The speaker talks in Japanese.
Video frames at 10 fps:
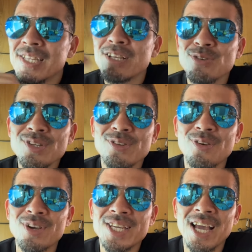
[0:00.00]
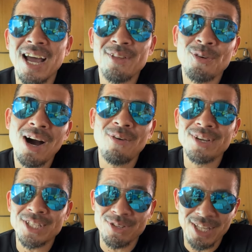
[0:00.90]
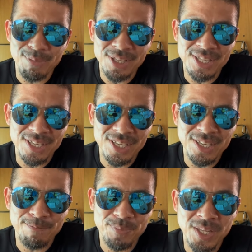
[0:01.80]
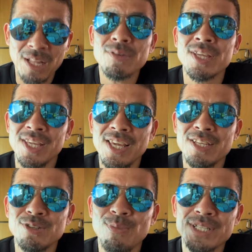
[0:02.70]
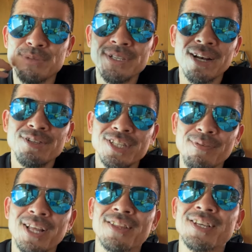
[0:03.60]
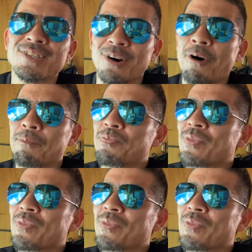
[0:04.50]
で、その人と、あの、ご飯を一緒に食べに行った時に、まあ、自分から振ってみたんですよ。